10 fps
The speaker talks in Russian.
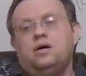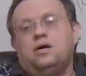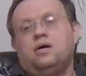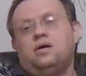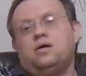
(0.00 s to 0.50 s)

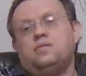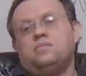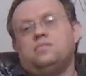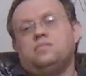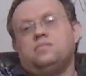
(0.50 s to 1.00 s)
э,
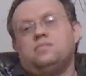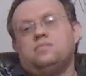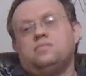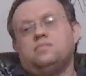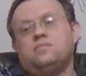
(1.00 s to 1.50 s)

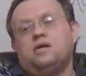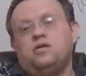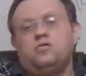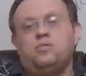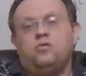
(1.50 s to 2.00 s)

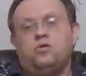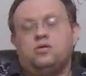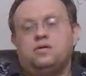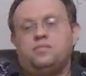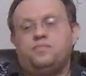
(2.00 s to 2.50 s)
районам
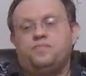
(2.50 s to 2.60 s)
города.